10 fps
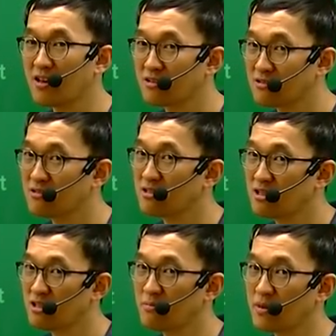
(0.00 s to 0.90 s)
그
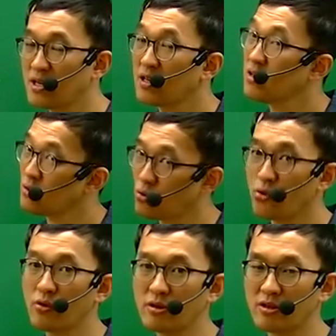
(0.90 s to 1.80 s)
기업에
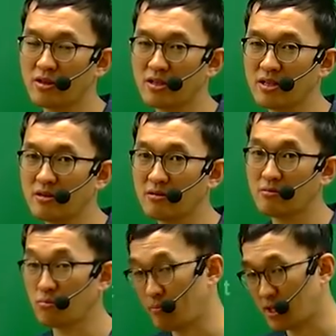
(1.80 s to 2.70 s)
고용되어 있는
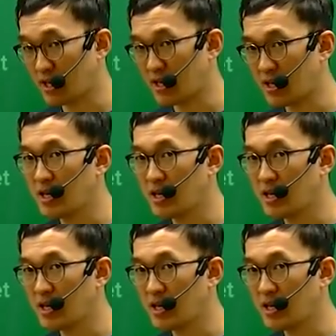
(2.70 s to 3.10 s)
뭡니까?